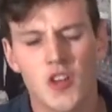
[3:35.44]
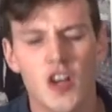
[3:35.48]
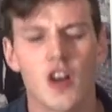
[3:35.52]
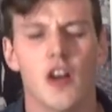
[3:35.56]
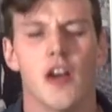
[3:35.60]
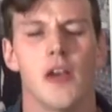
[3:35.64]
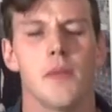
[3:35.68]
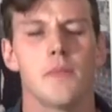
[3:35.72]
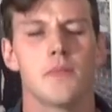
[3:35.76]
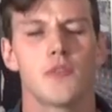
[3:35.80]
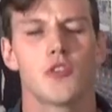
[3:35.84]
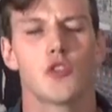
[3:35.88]
quand
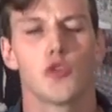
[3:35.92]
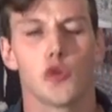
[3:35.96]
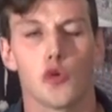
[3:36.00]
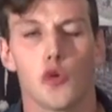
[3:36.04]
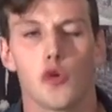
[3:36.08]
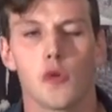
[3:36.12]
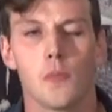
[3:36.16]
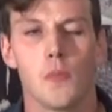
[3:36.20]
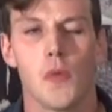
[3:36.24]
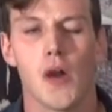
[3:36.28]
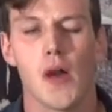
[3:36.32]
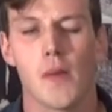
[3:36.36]
même
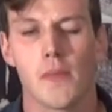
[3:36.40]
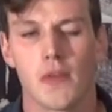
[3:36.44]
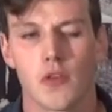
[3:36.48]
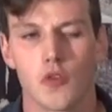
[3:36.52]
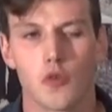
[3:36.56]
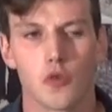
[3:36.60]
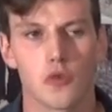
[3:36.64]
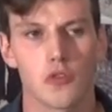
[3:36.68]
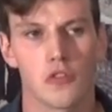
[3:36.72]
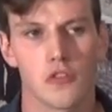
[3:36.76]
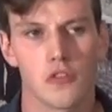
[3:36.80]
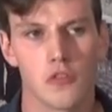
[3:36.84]
drôlement à mes
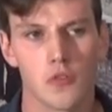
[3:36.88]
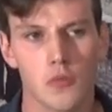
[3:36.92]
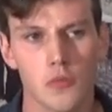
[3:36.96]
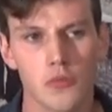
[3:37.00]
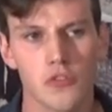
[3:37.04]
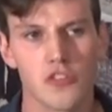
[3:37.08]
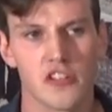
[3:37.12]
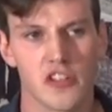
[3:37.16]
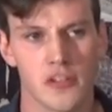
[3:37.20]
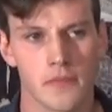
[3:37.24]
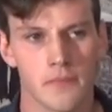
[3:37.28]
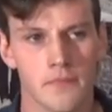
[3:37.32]
cours de
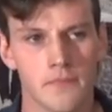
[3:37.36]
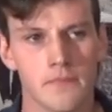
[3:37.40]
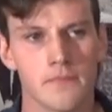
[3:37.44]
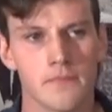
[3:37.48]
seconde, ça.